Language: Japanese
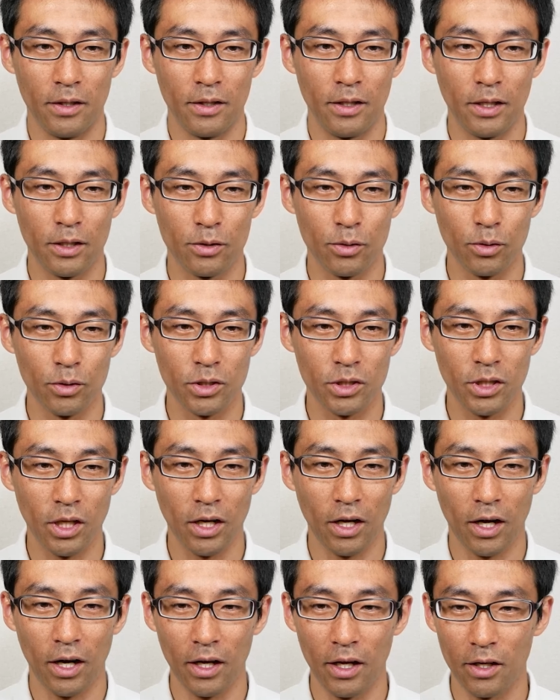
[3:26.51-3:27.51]
でそうした
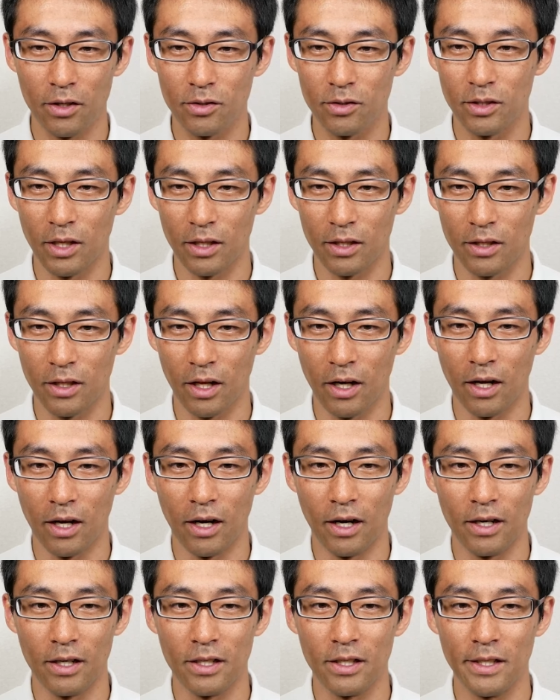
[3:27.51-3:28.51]
ら早くなった
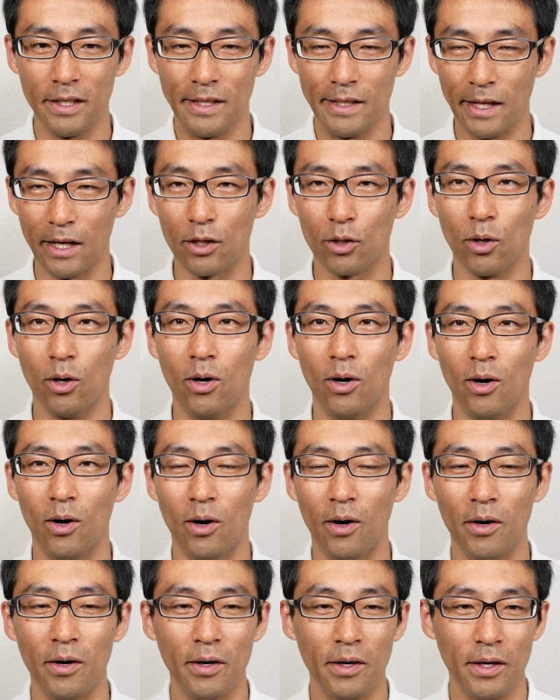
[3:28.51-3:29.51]
らいいなと
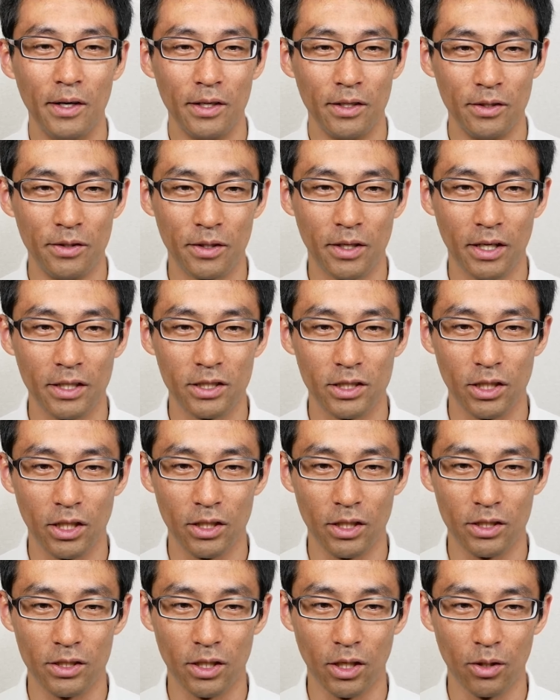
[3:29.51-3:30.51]
いう感じな
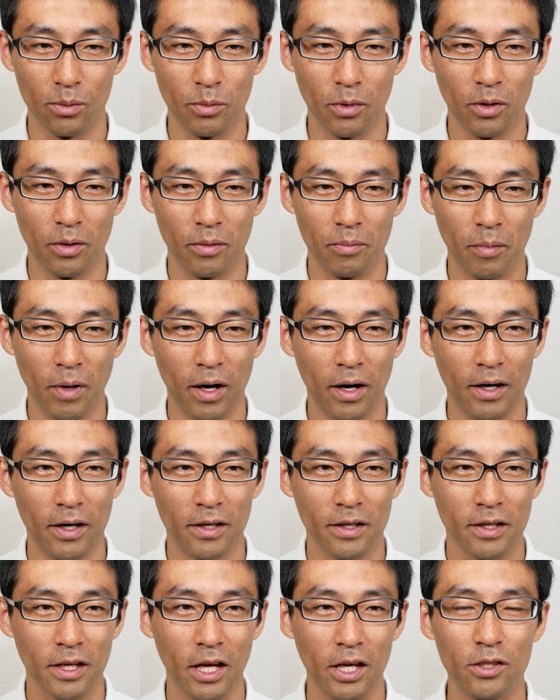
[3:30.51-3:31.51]
んですけども
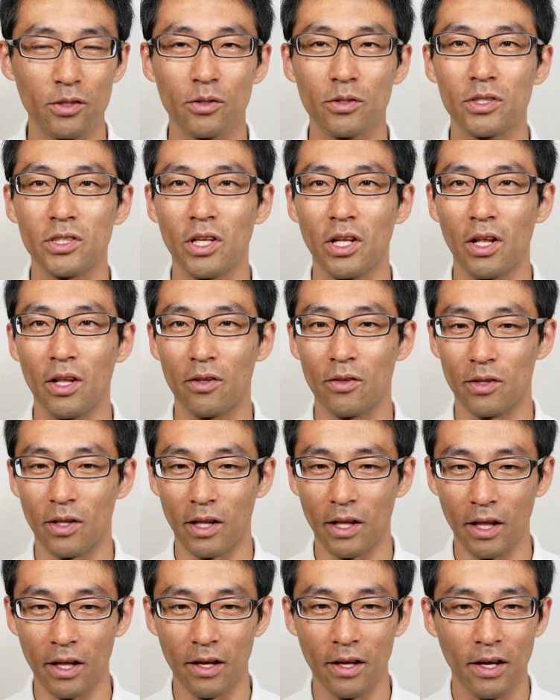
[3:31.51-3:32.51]
まあ計測してないの
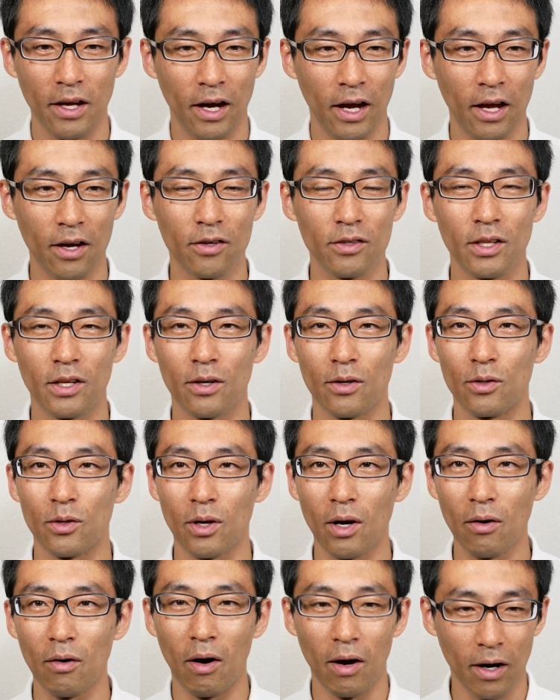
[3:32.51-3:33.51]
でね早くないかどう
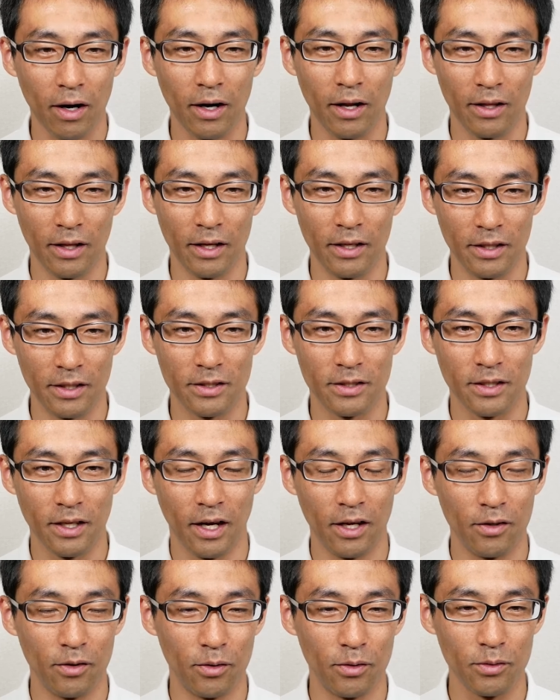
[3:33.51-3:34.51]
かはわからないです。
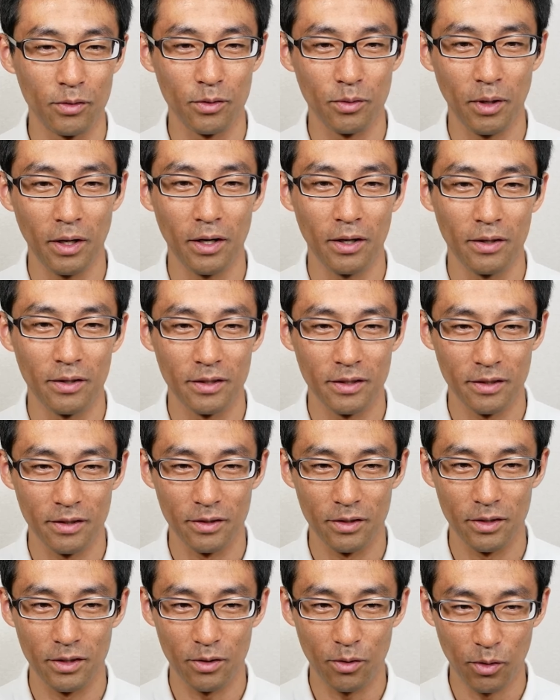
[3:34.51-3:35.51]
あの本当は
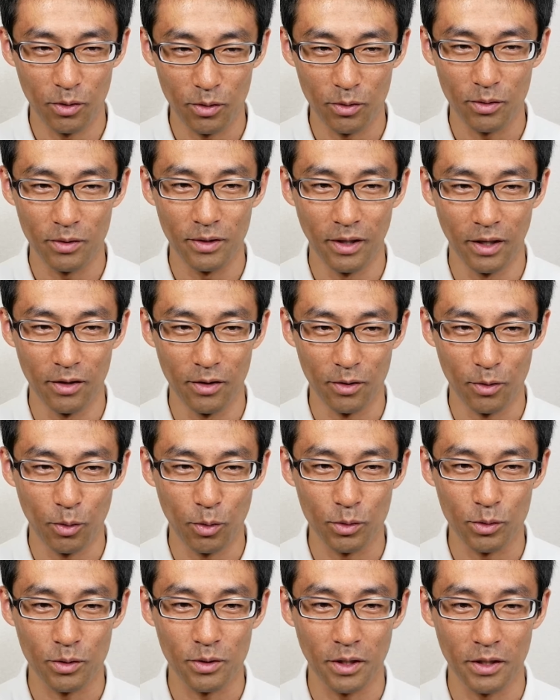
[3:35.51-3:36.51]
こういうあの
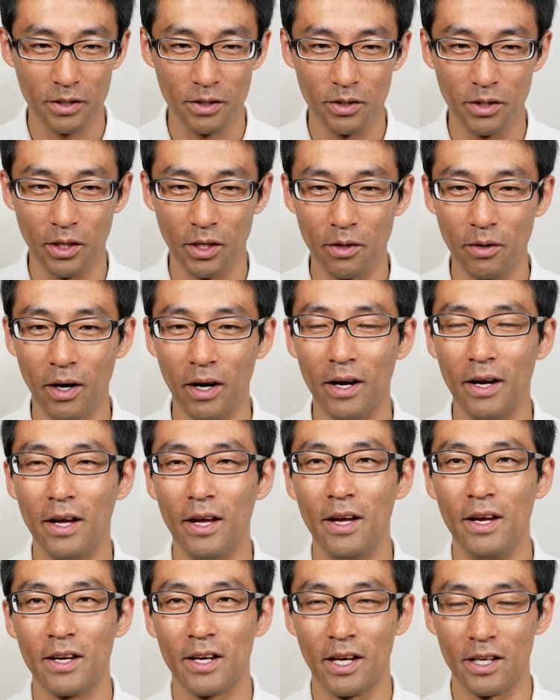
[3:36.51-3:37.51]
高速化する時は
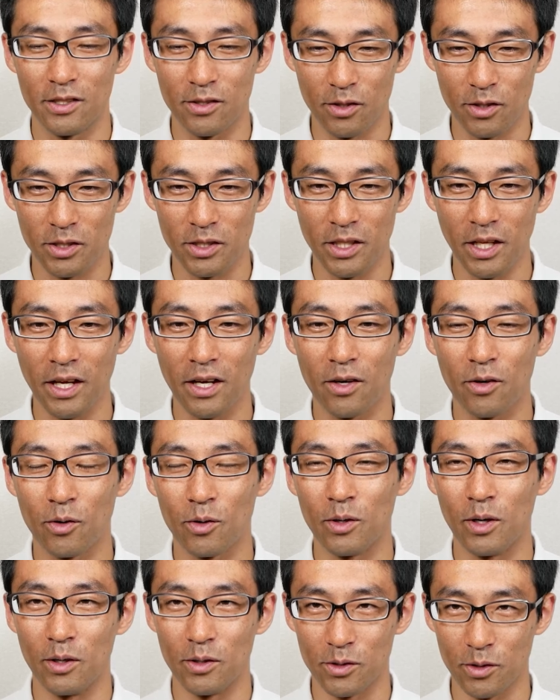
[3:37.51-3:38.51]
計測してこ
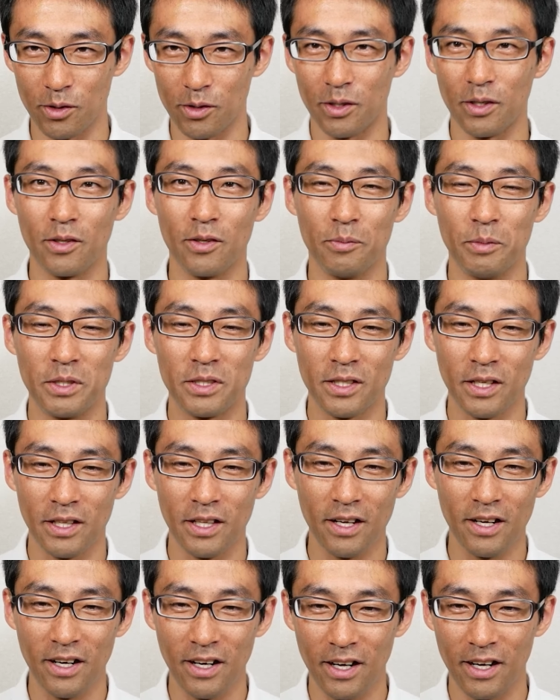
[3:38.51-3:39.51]
こが遅いっていうのを見つけ
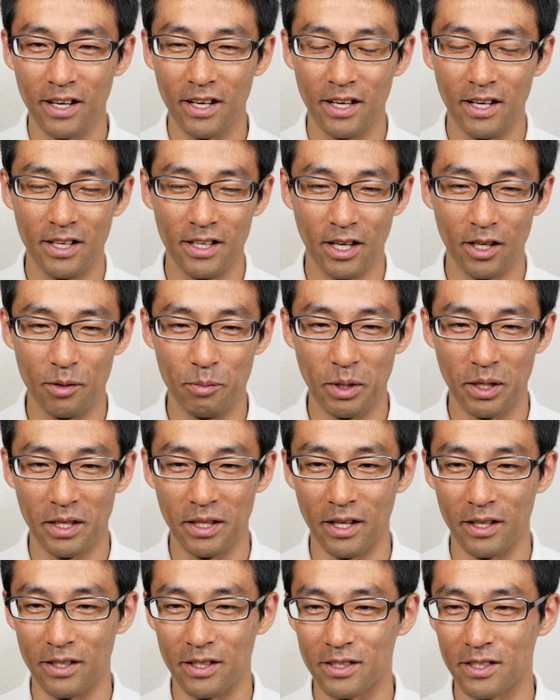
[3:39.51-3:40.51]
てからやるべき
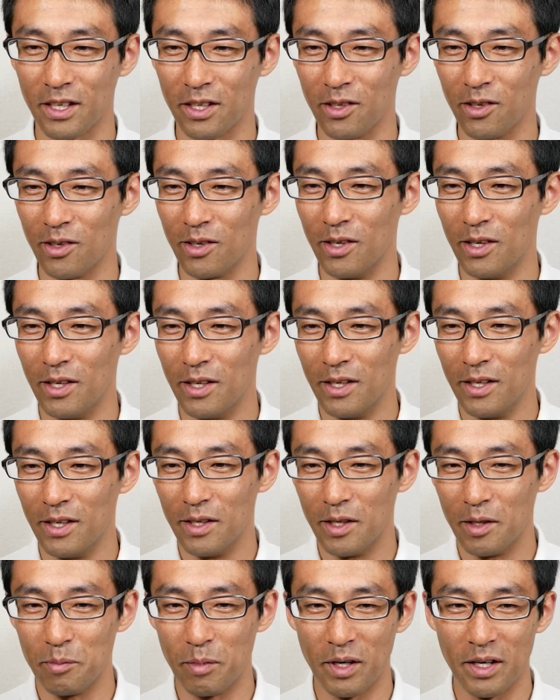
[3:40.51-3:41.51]
なんですけど
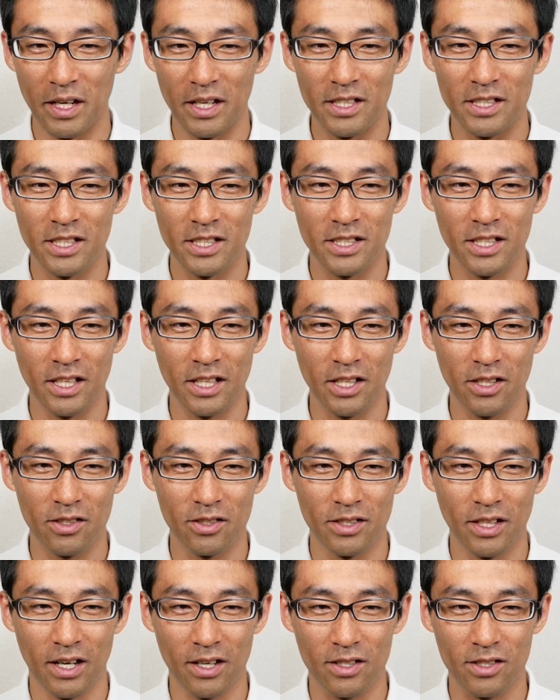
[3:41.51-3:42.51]
まあ
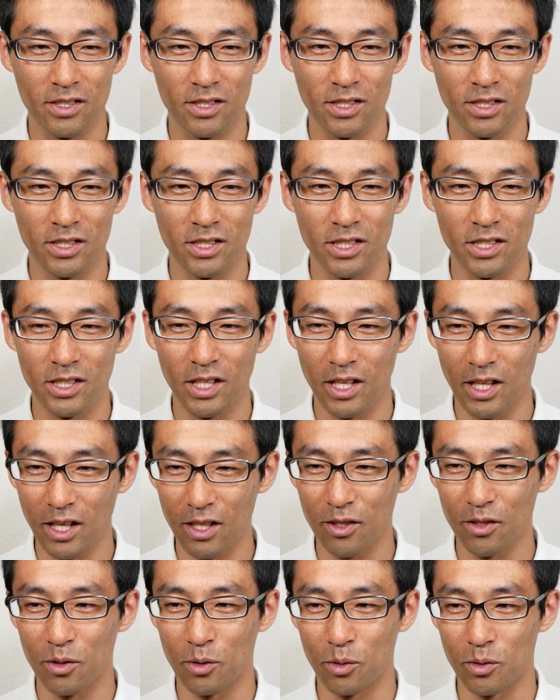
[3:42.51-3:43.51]
レイジースタティックなくすついてだ
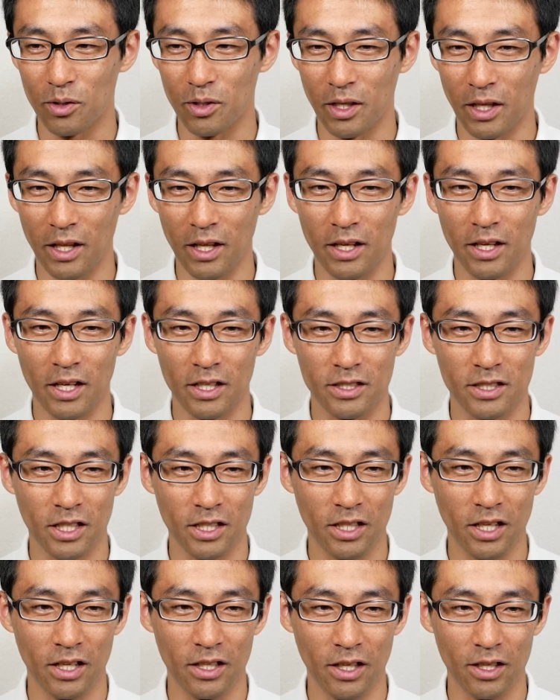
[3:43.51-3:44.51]
ということでねやっちゃ
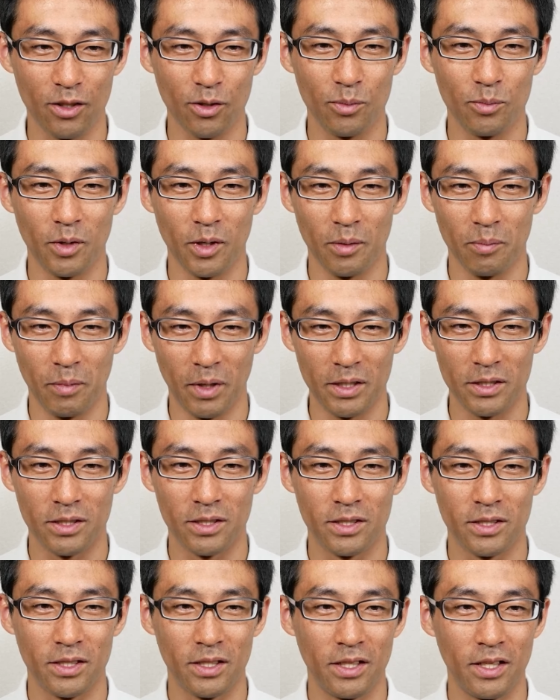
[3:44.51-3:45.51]
いたいなと思いま
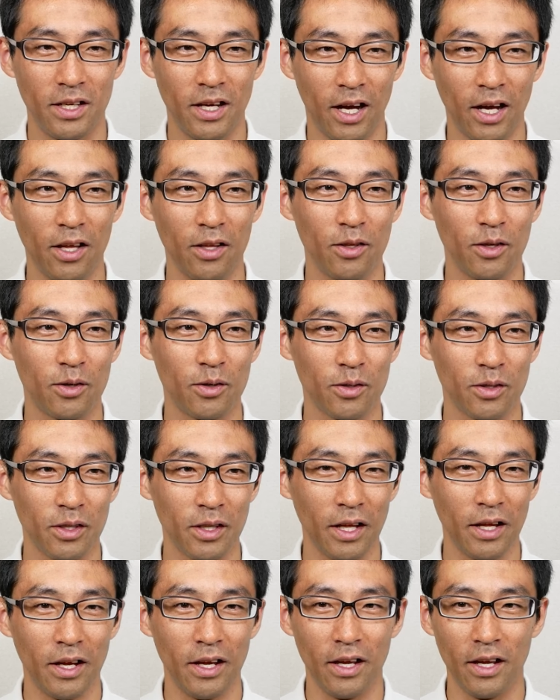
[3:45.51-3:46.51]
す。はいということ
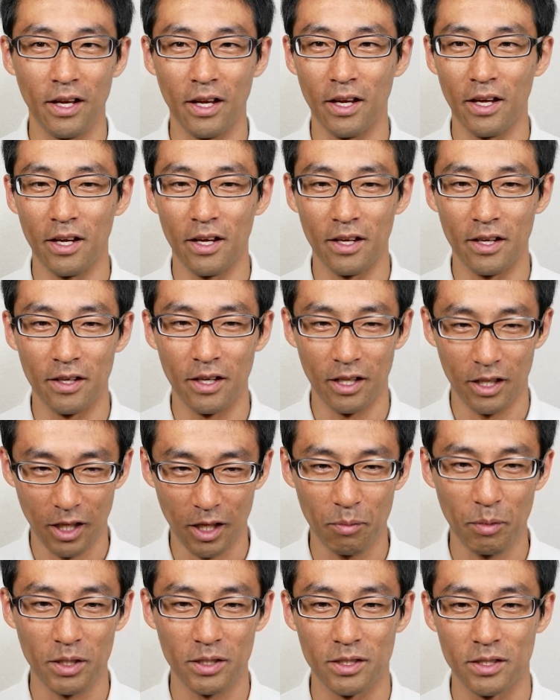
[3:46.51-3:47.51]
で、えー、やってい
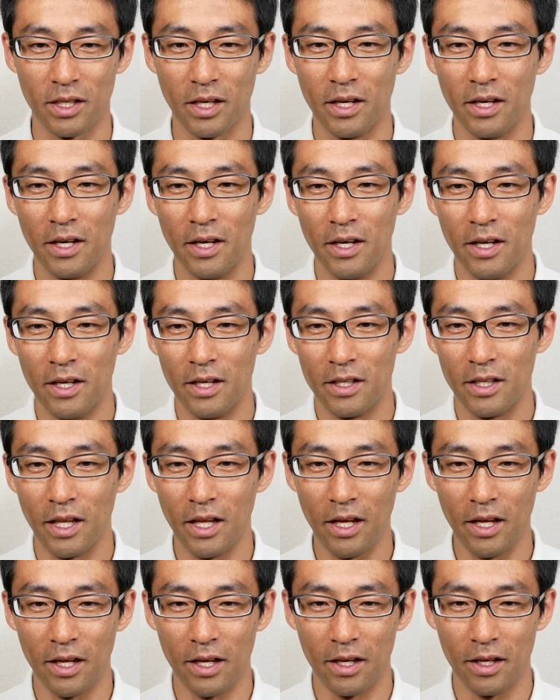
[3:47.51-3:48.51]
きます。
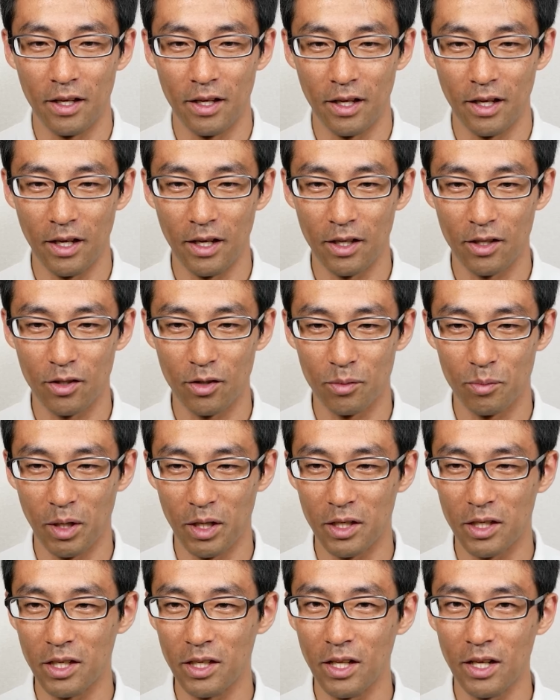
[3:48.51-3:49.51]
で、えーとまあ、
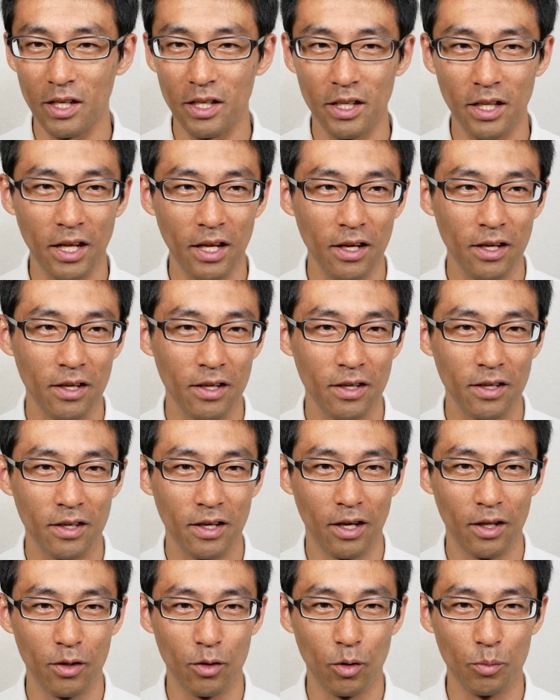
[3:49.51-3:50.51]
いきなりね
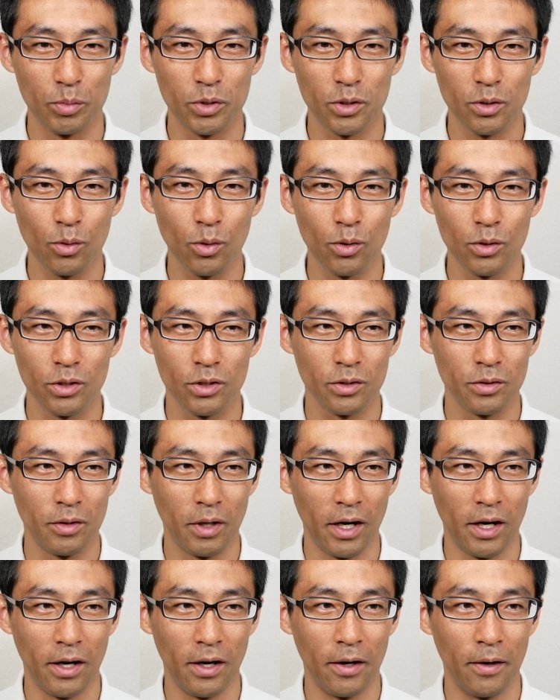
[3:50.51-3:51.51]
あのオプス構図
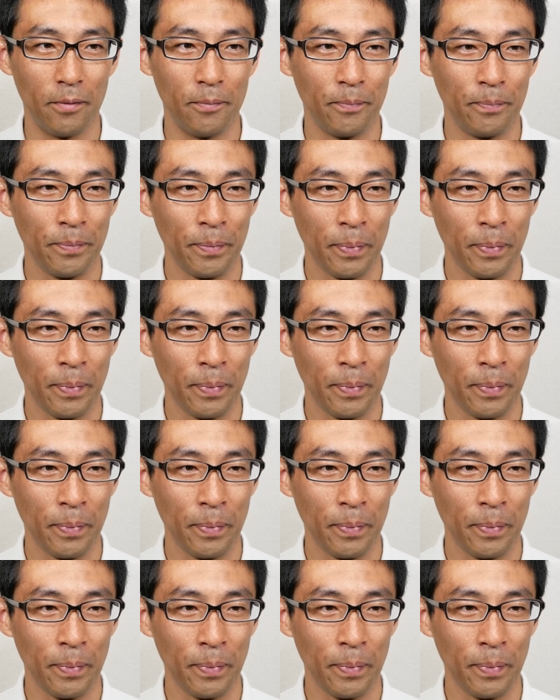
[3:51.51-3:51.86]
は